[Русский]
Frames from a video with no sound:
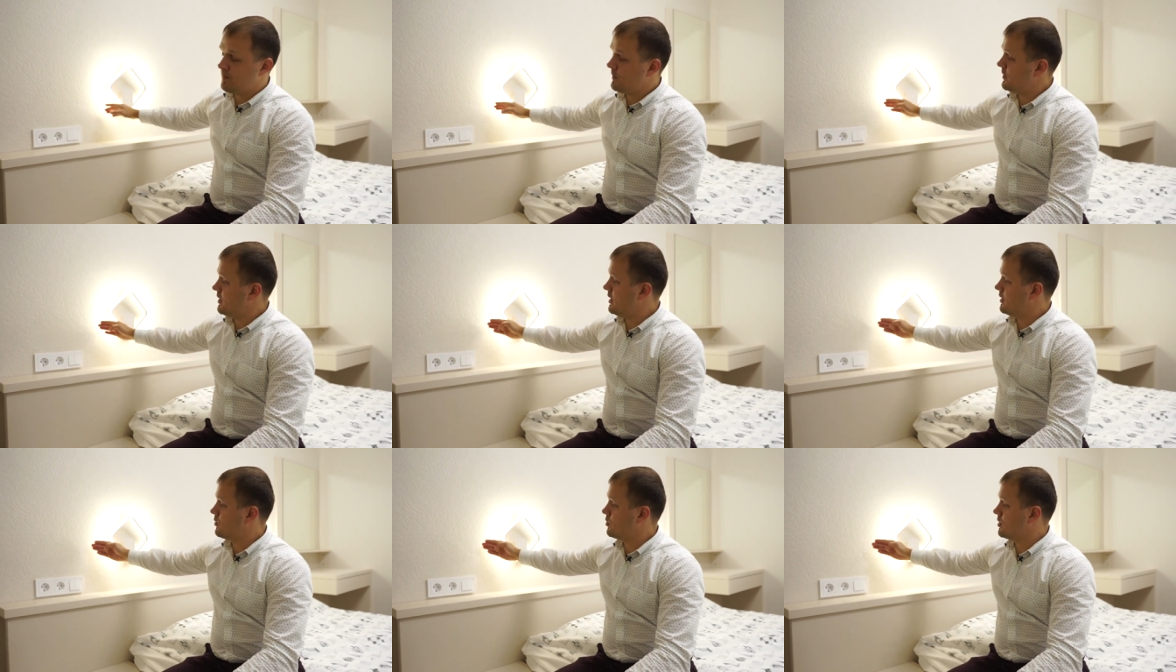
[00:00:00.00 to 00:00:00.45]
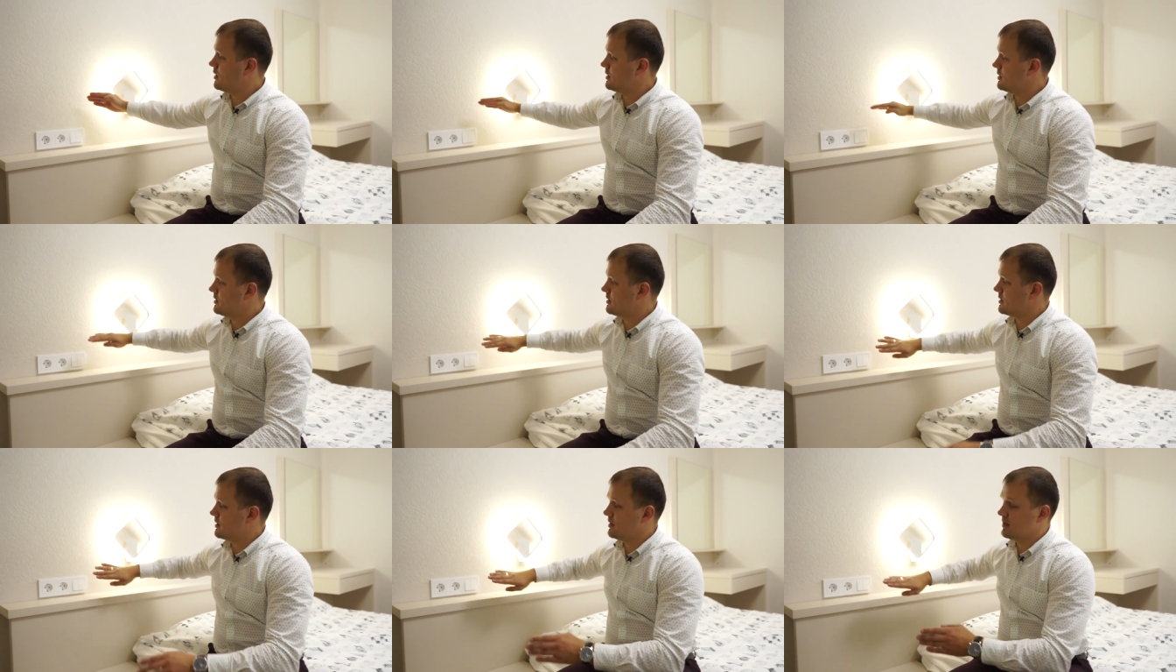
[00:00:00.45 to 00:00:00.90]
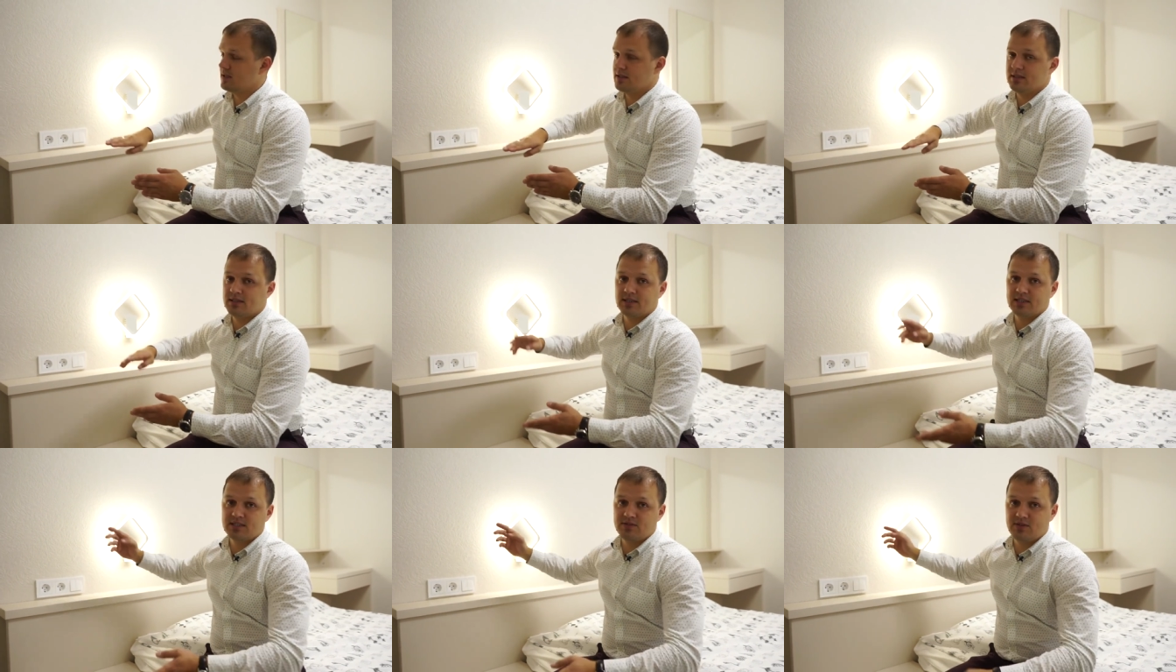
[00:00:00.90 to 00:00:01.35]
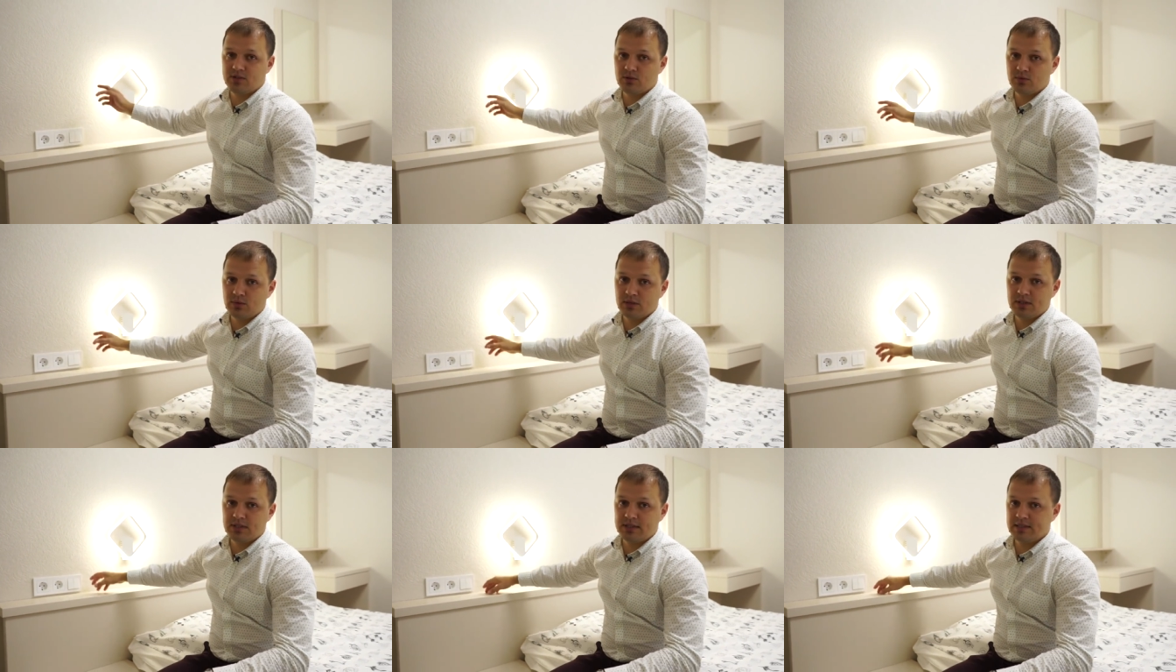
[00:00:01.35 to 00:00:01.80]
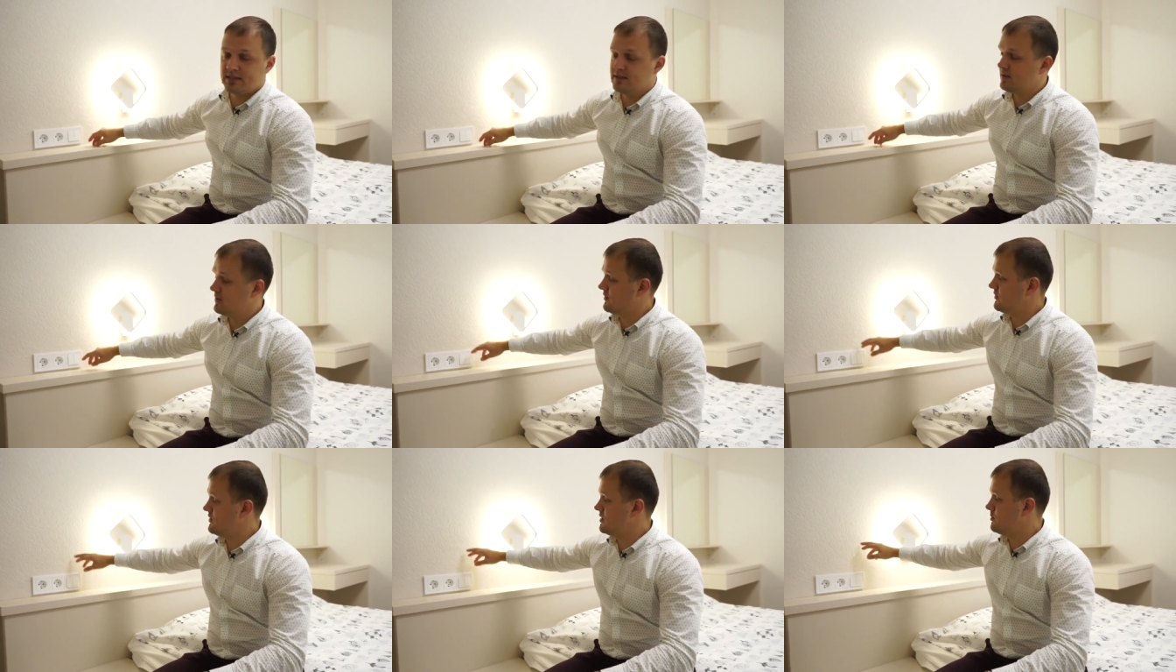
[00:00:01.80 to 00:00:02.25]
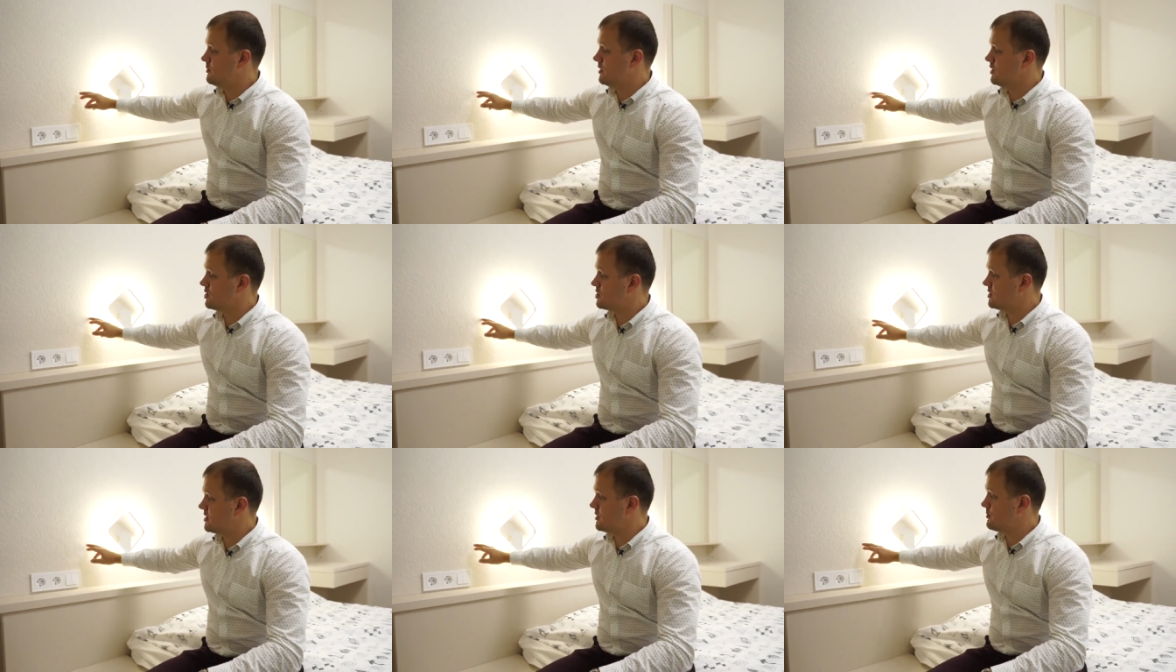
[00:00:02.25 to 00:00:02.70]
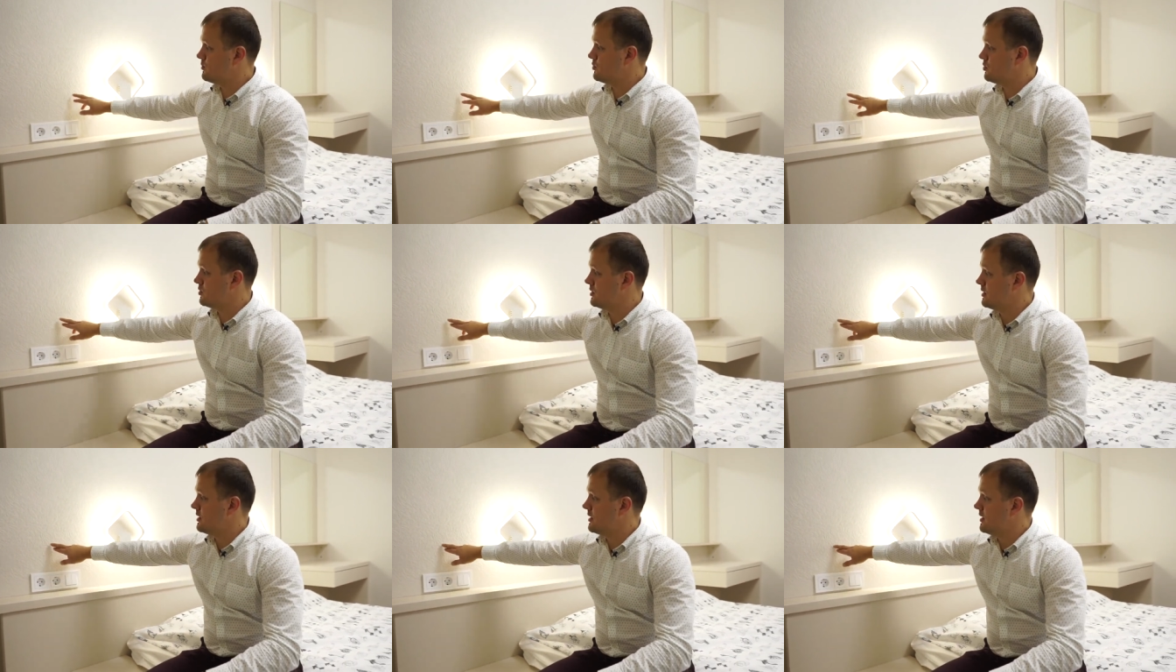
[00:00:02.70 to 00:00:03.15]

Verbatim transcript: аккуратненько их развернули, выбили штробу,